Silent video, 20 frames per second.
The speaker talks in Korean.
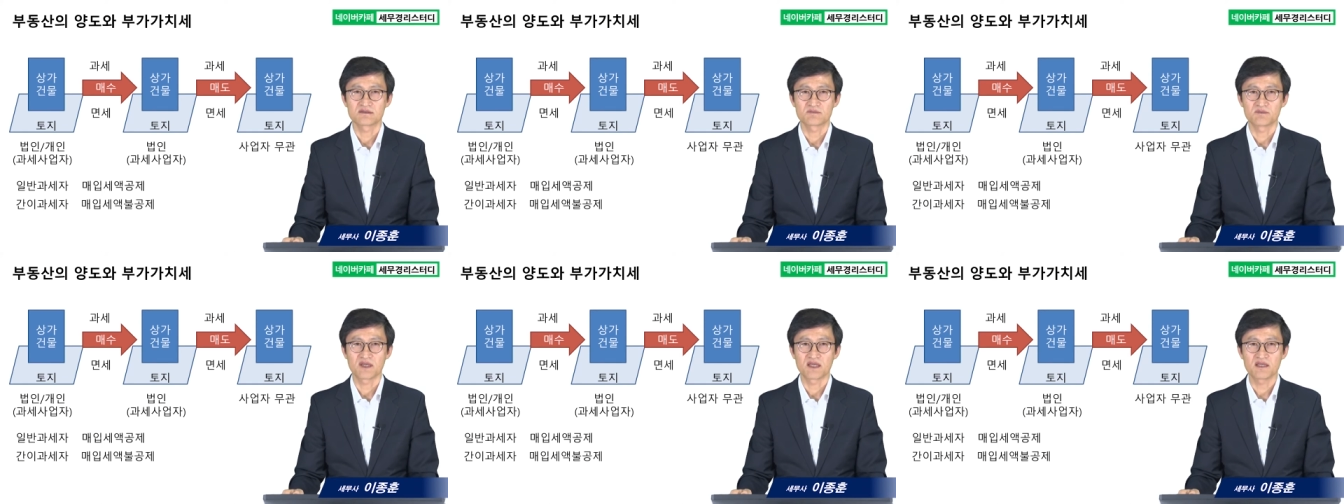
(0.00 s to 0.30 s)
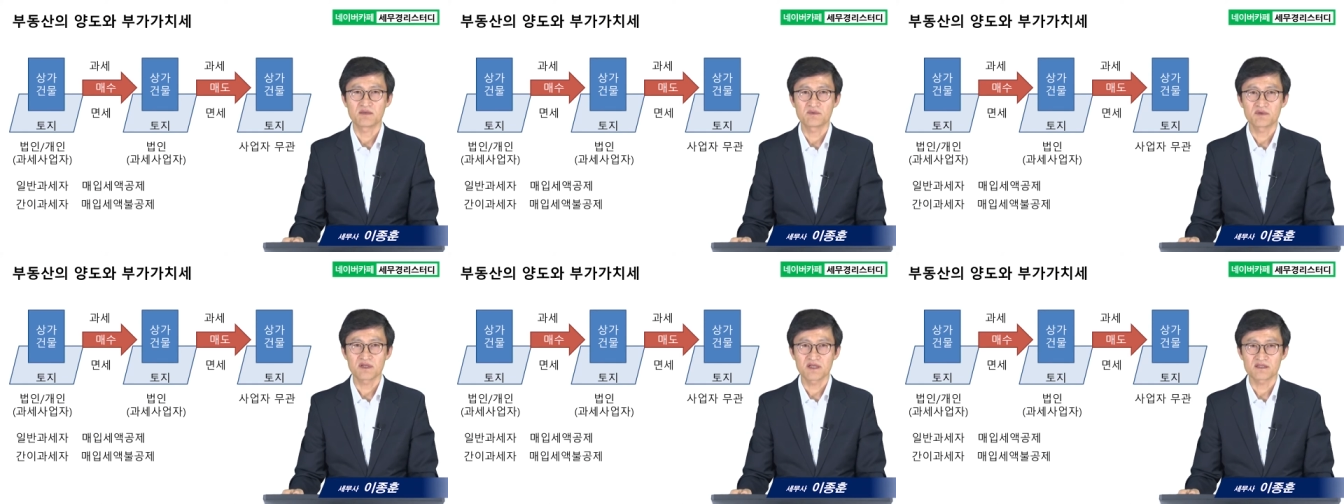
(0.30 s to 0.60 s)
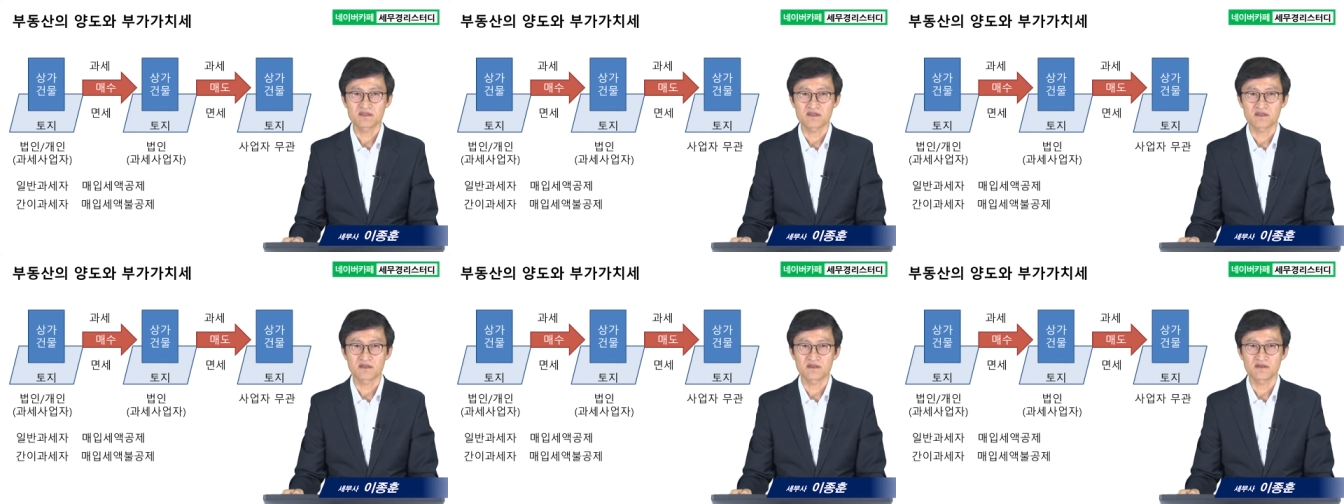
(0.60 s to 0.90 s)
매입을
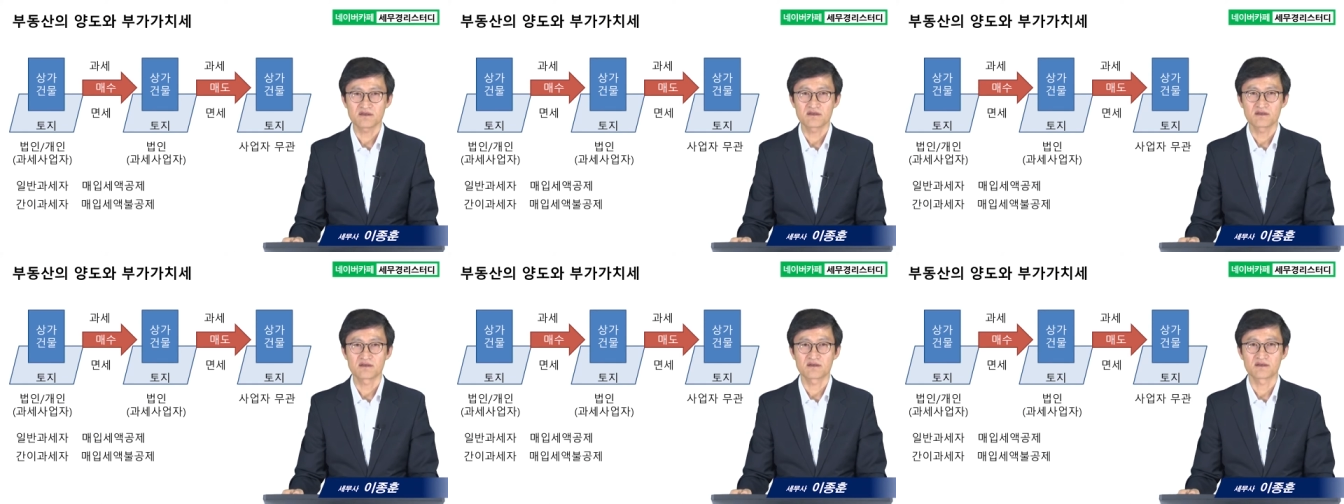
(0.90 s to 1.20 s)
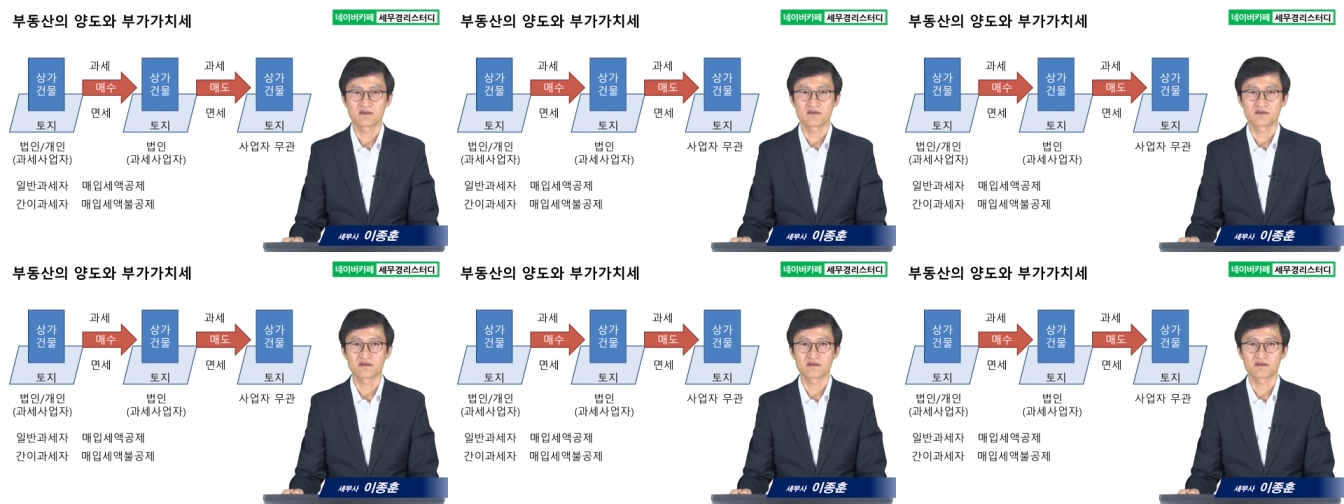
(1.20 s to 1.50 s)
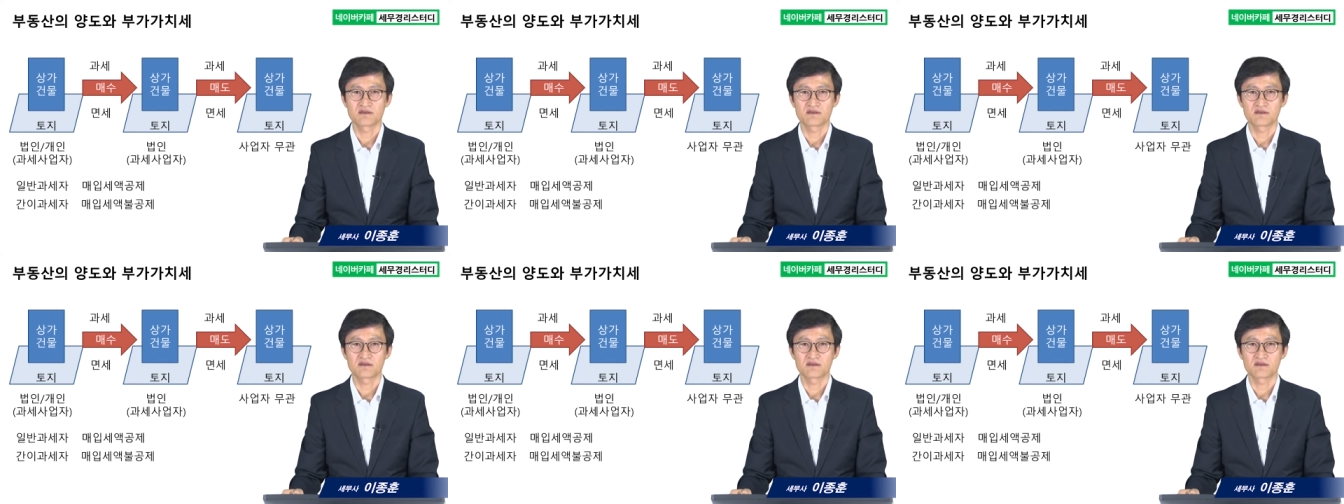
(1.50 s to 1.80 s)
해서 어,
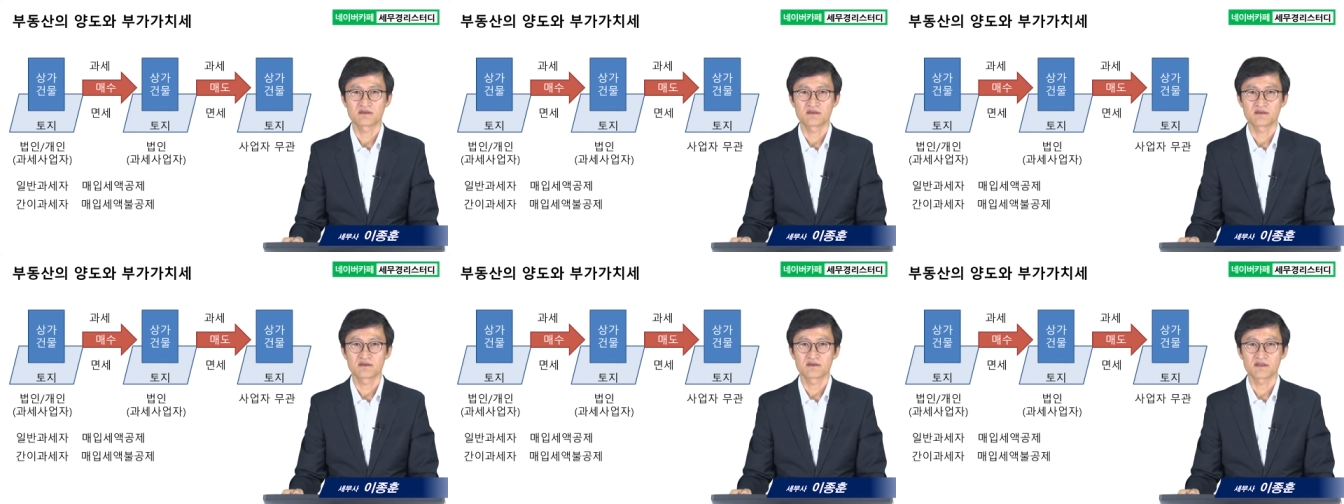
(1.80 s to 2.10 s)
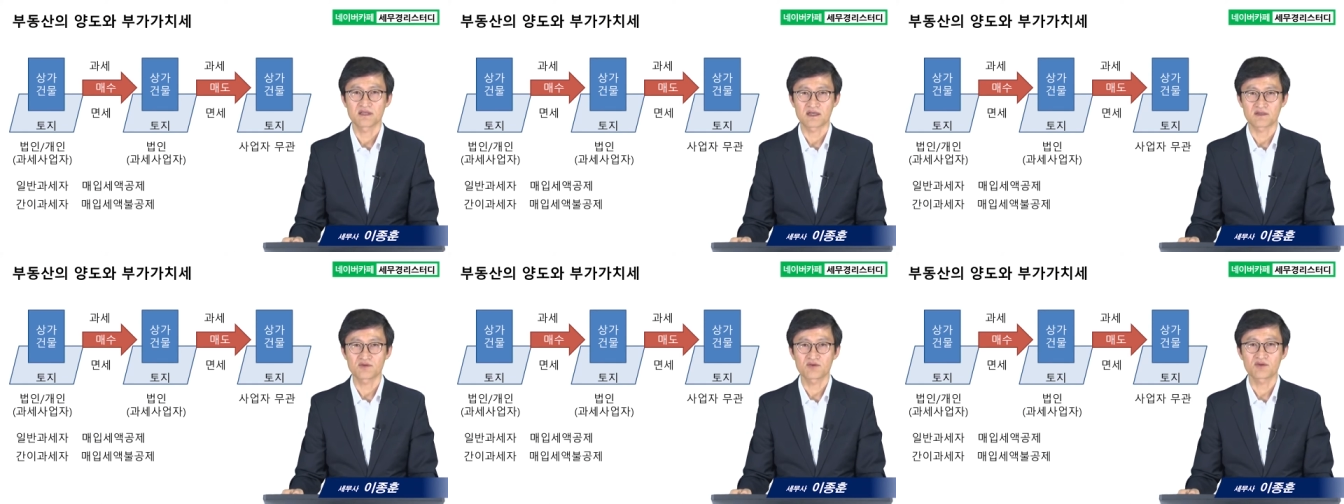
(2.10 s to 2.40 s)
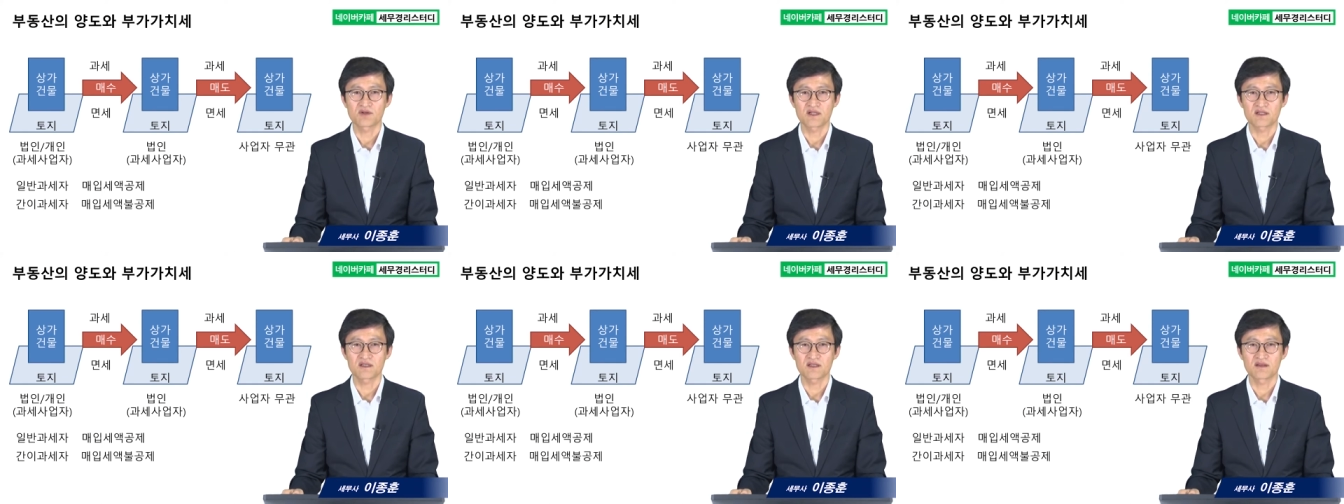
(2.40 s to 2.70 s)

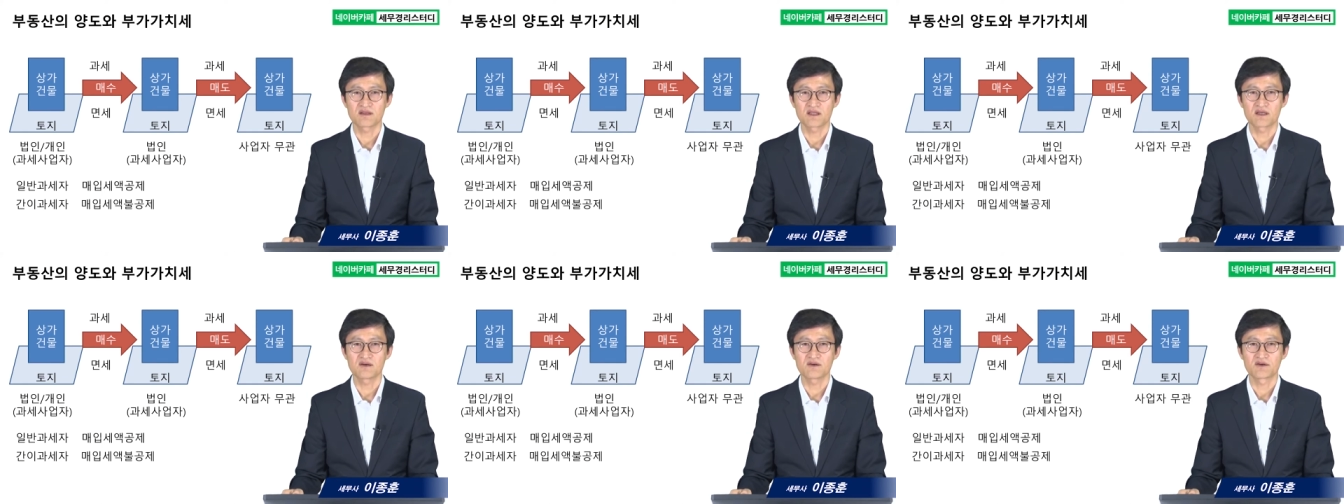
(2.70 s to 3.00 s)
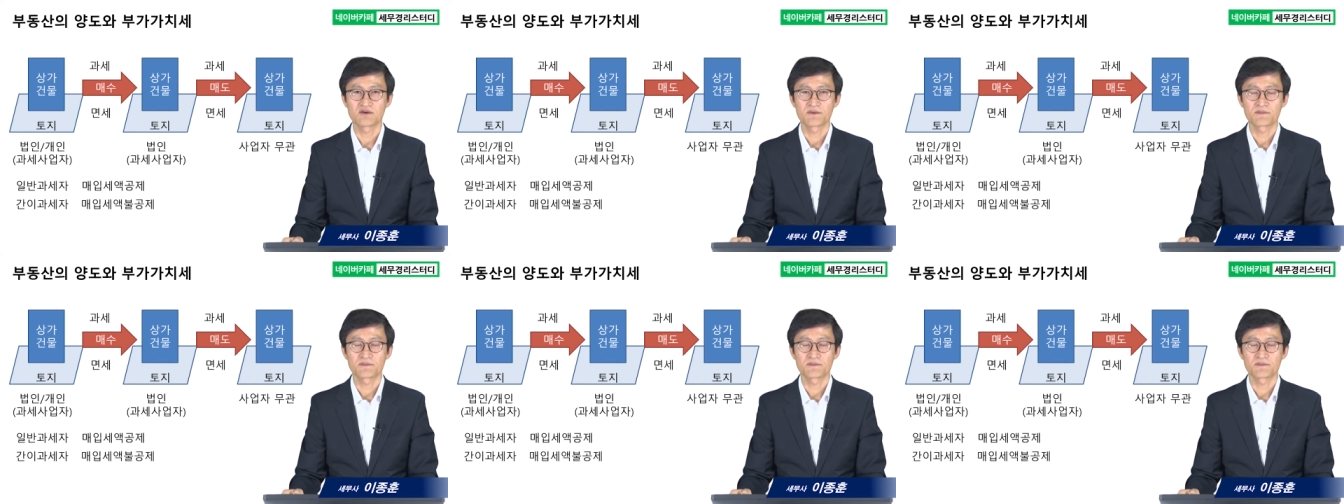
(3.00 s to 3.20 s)
양도를 할 텐데요.